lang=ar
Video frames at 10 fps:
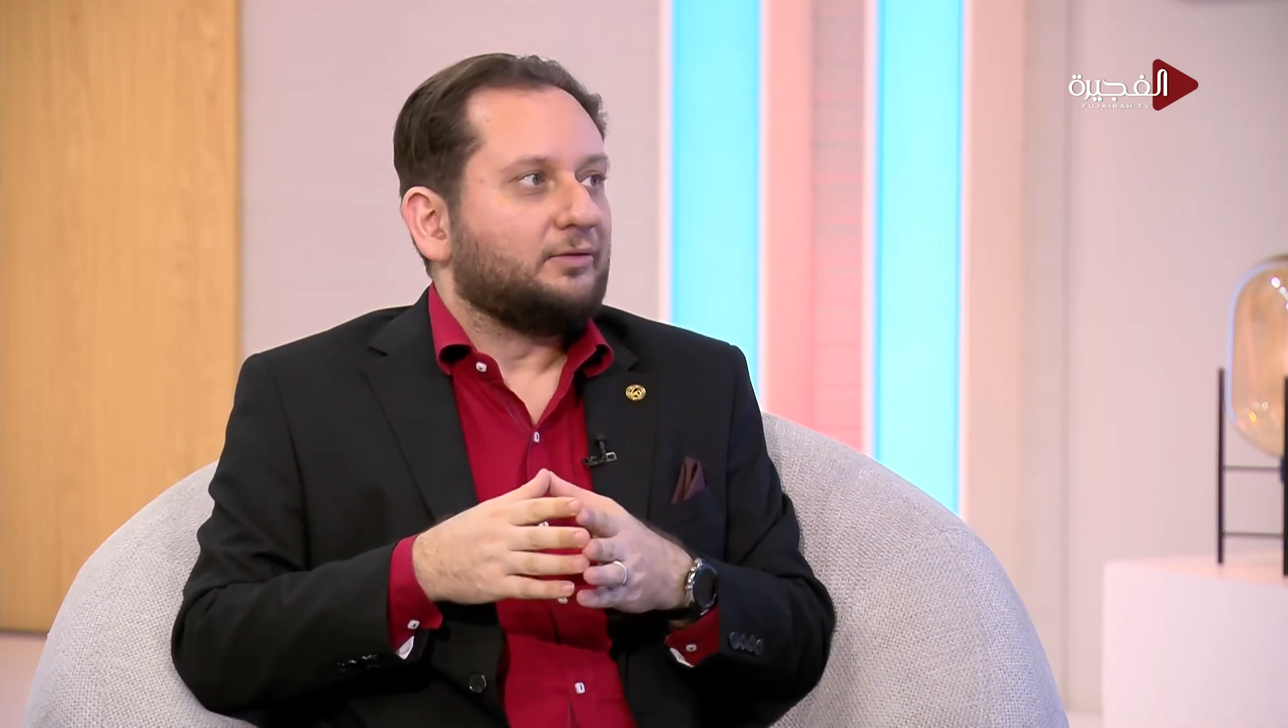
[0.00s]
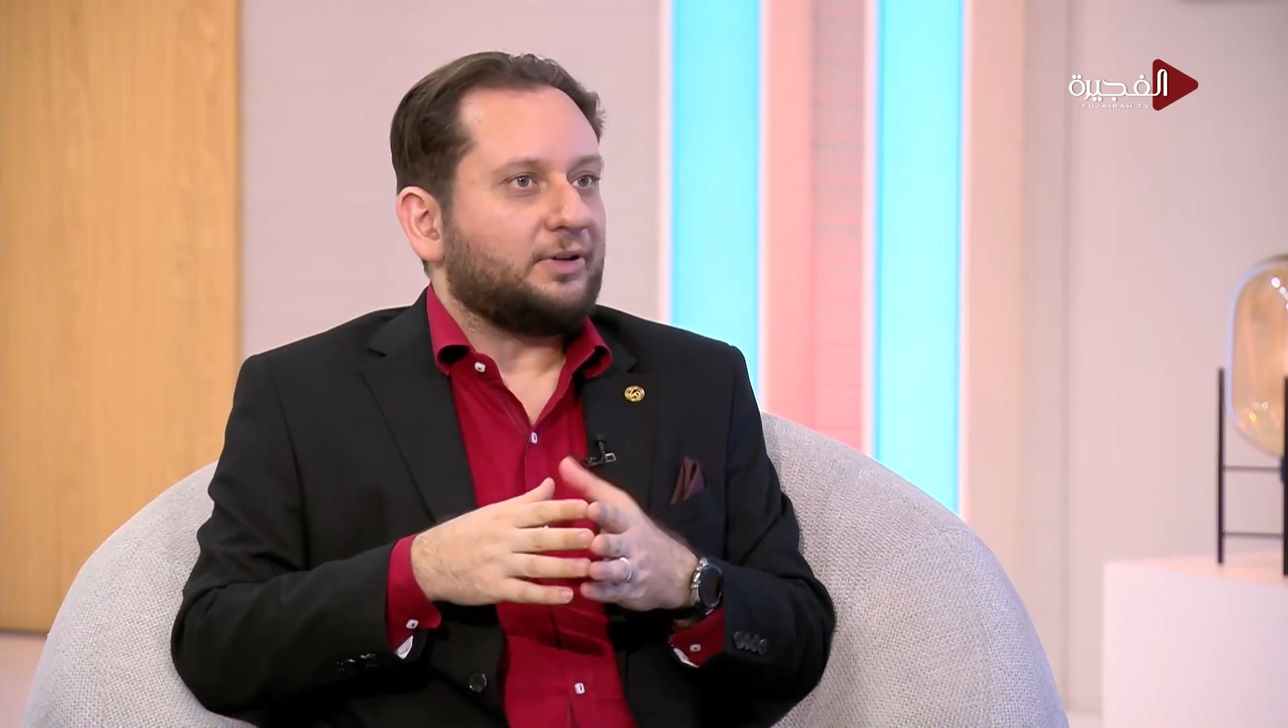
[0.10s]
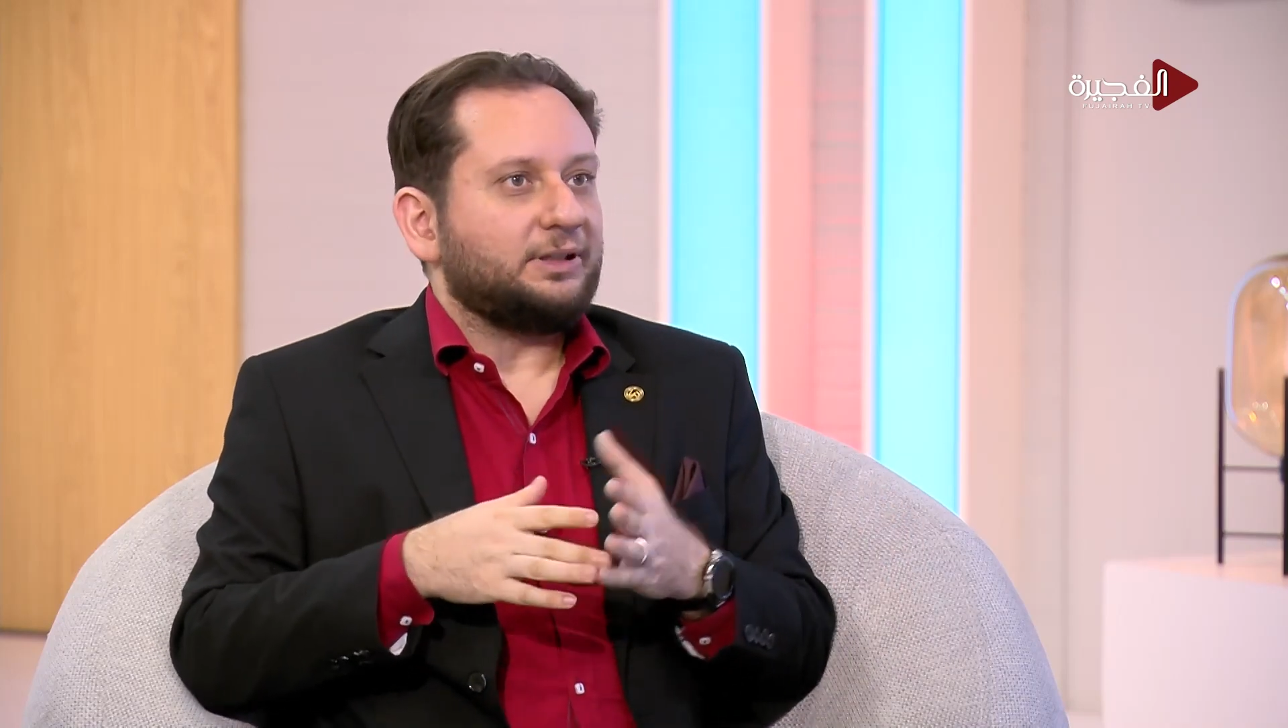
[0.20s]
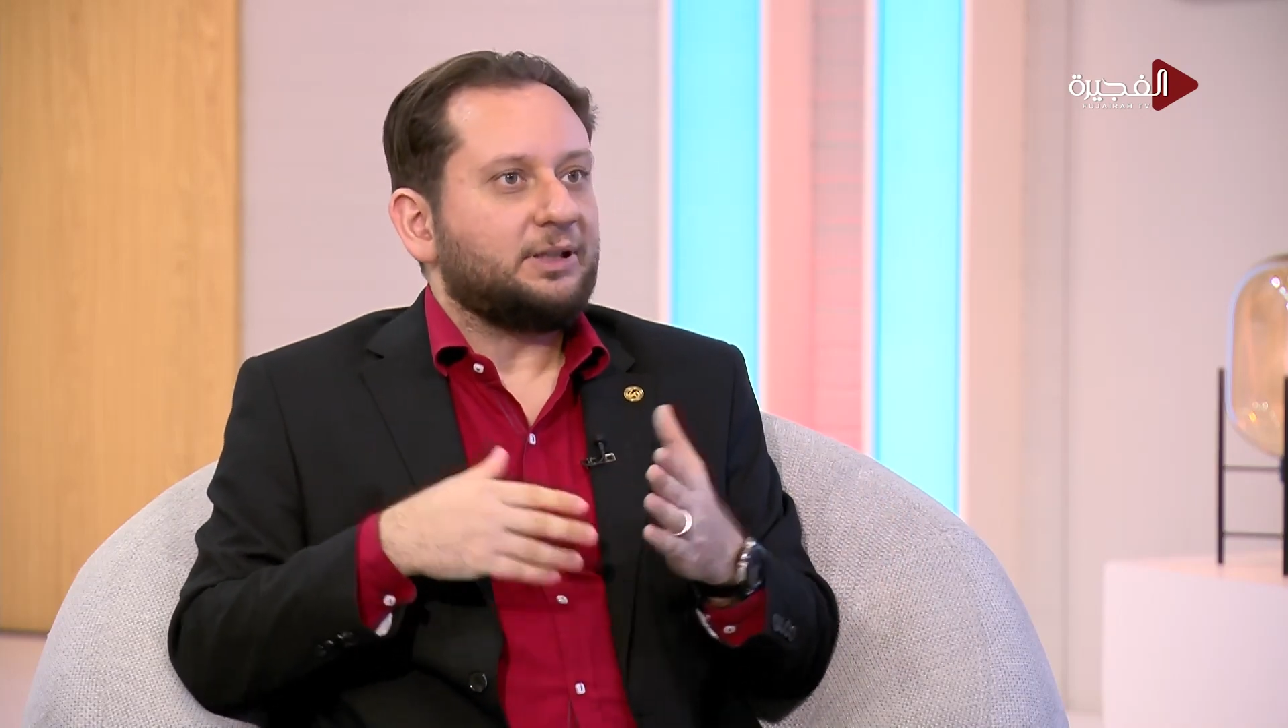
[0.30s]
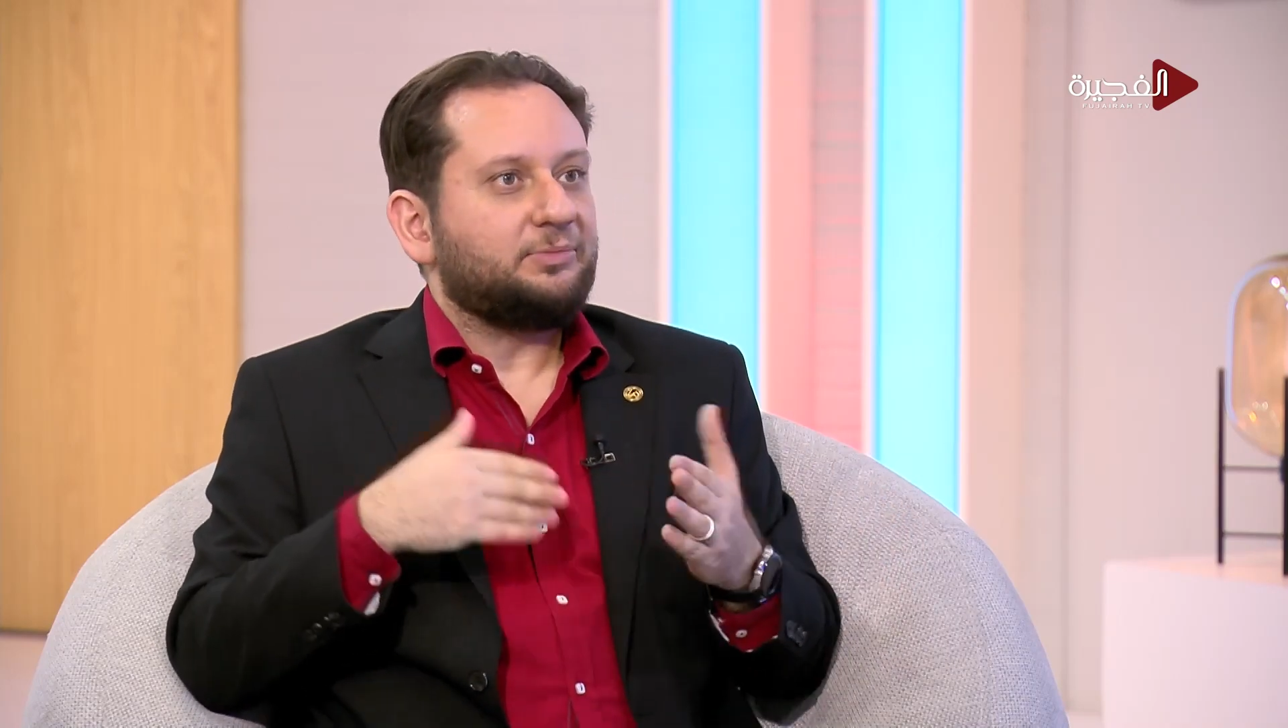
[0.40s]

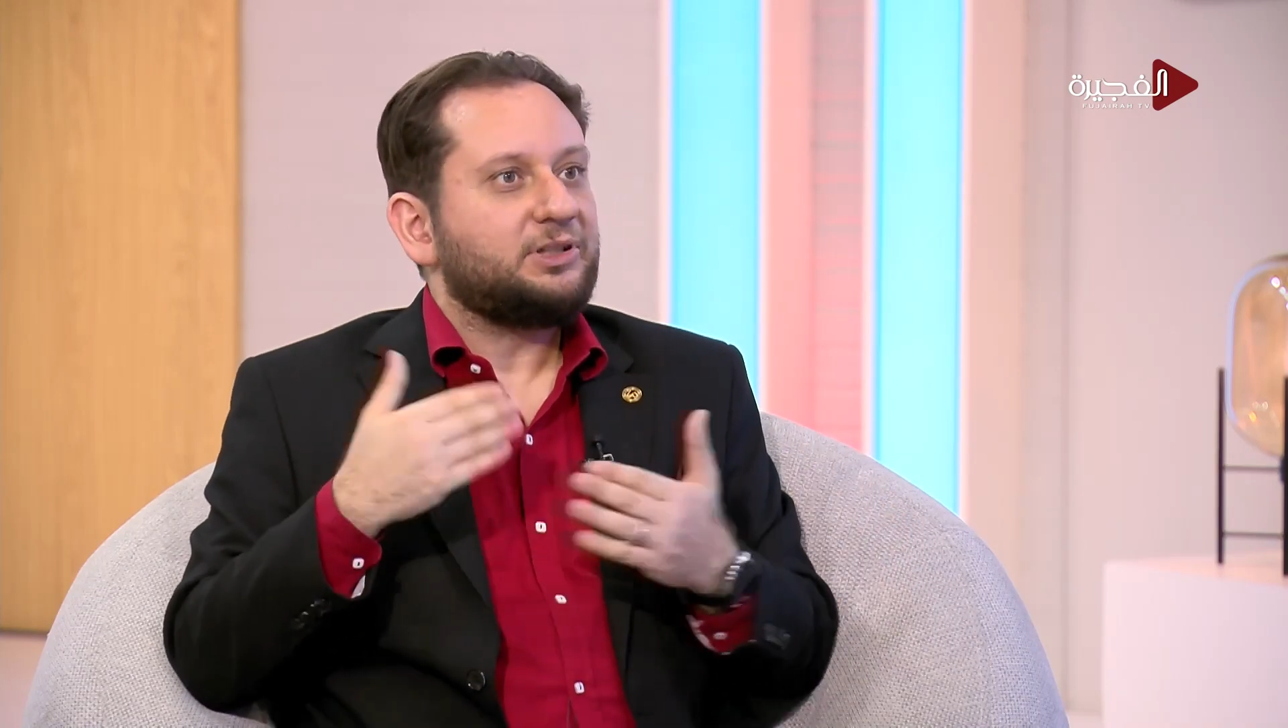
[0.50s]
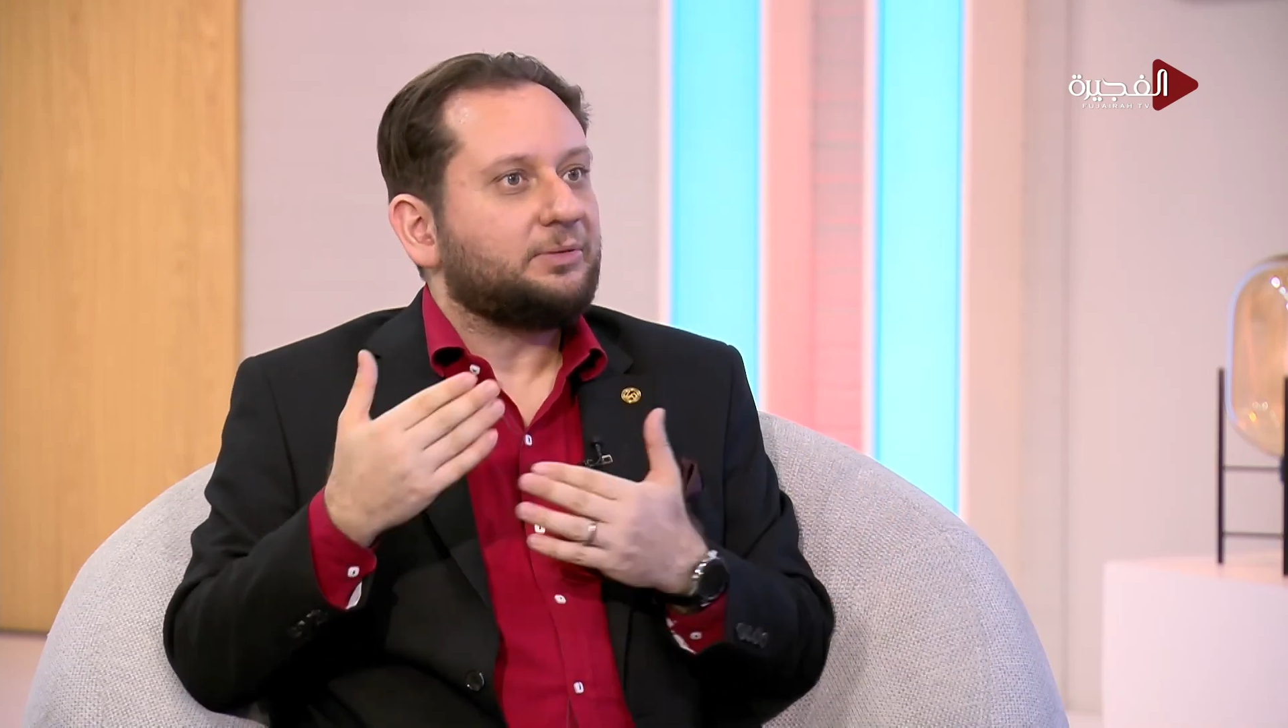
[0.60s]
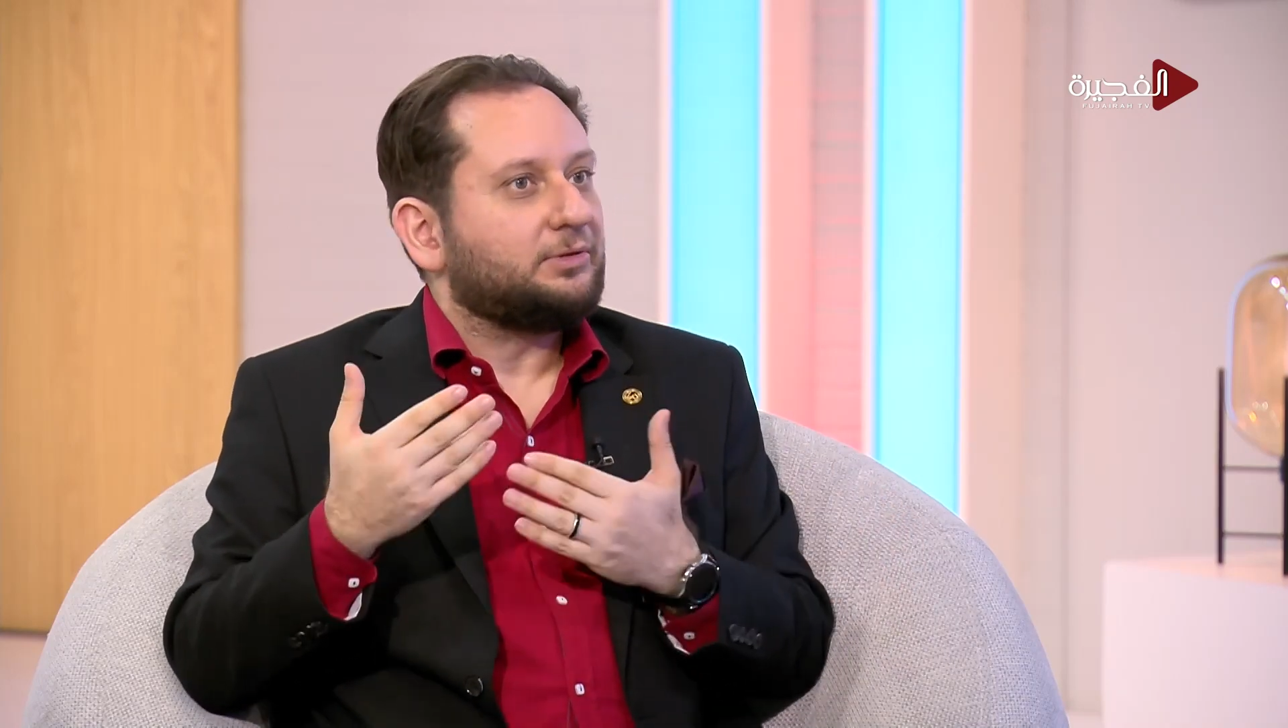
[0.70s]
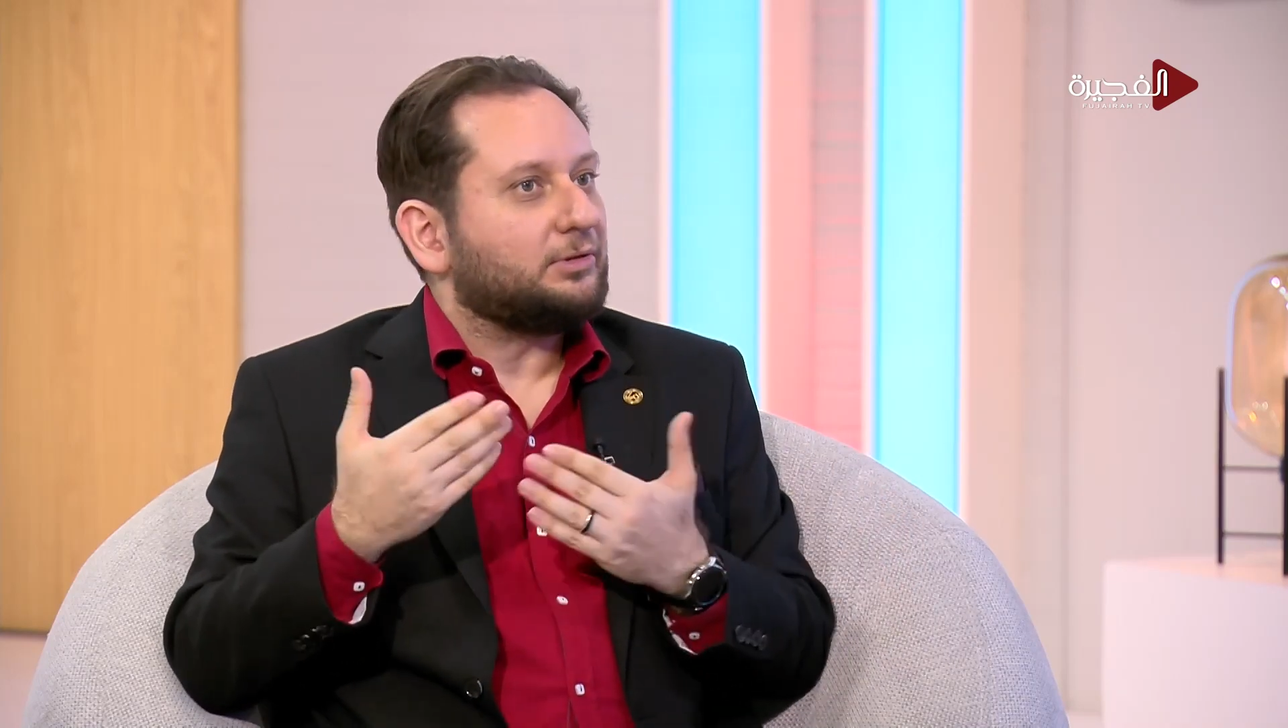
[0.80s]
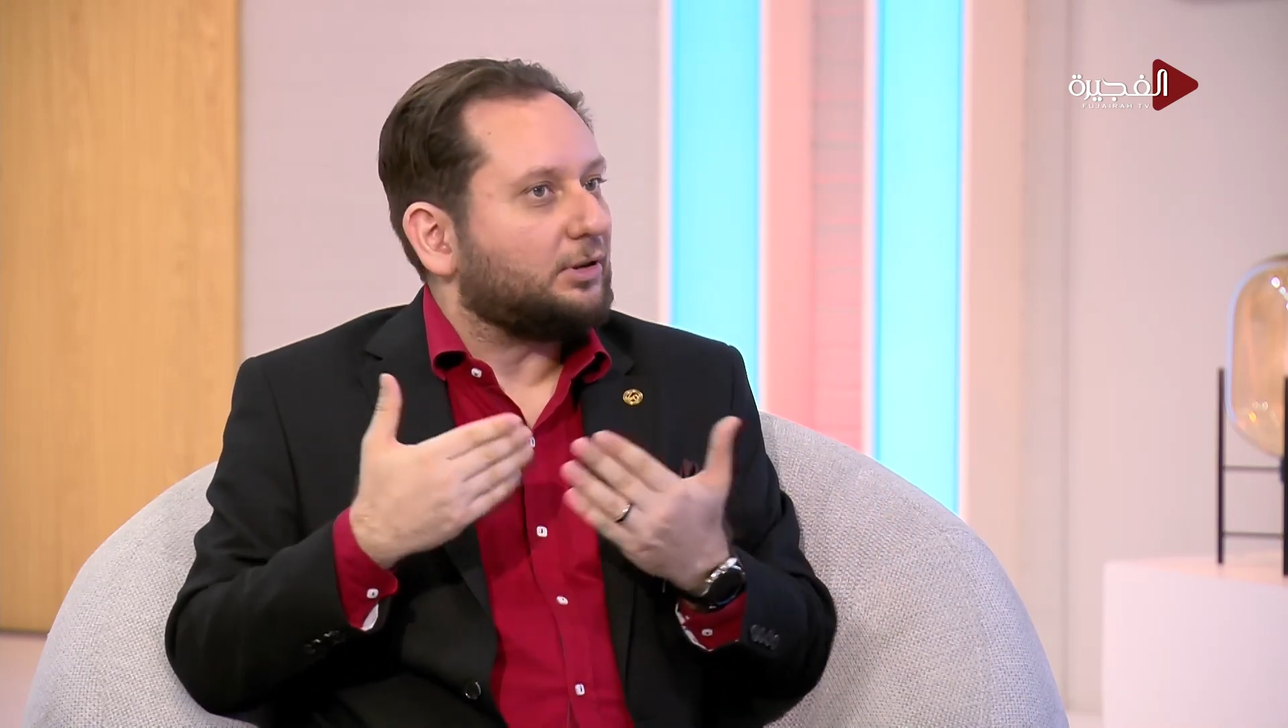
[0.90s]
فانت بتجي
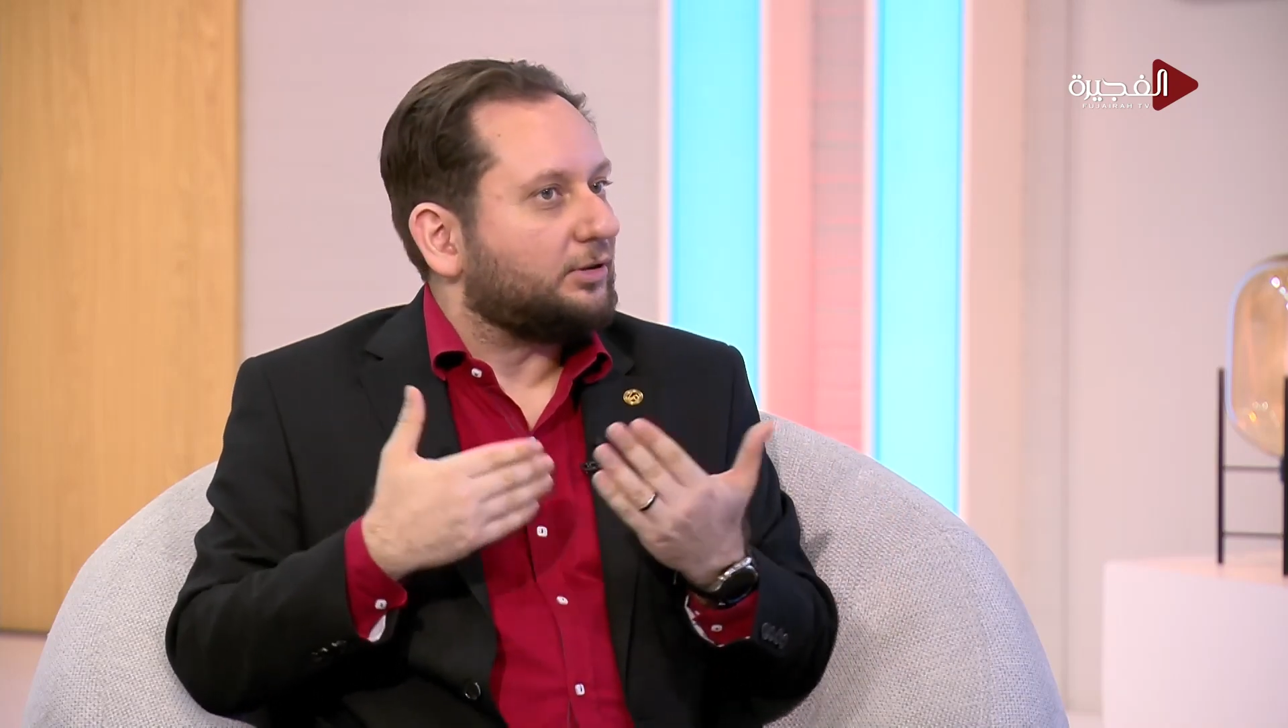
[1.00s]
بتقول له